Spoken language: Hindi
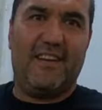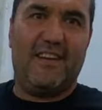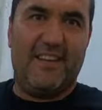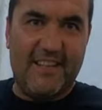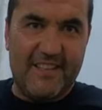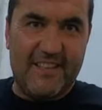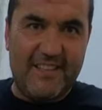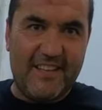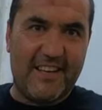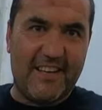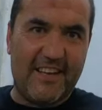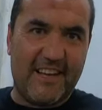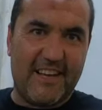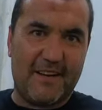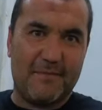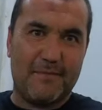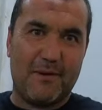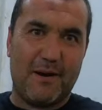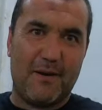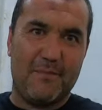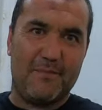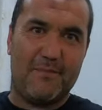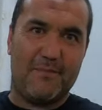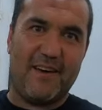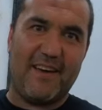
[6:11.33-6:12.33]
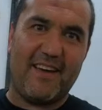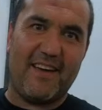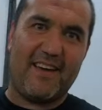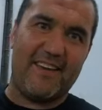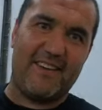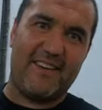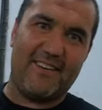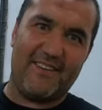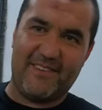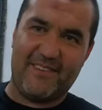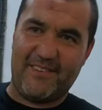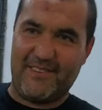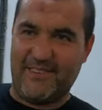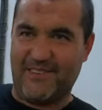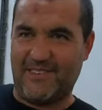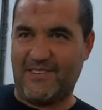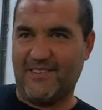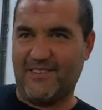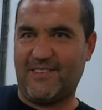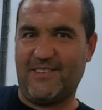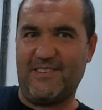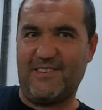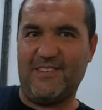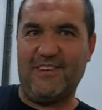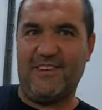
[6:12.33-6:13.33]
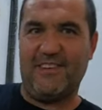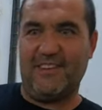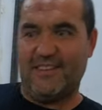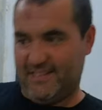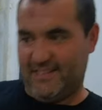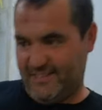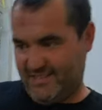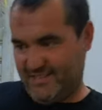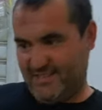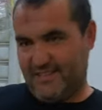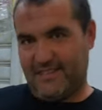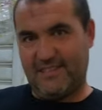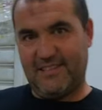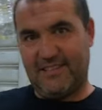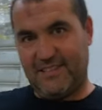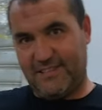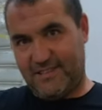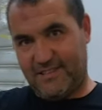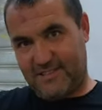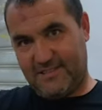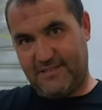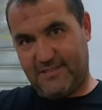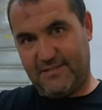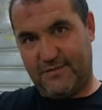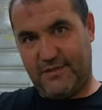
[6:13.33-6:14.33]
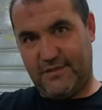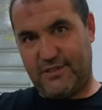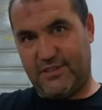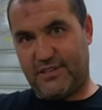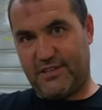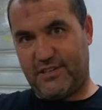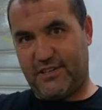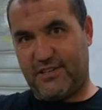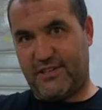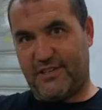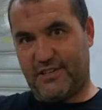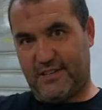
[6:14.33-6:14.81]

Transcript: यानी मुस्लिम कम्युनिटी रहती है वो भी सुन्नी मुस्लिम और बाकी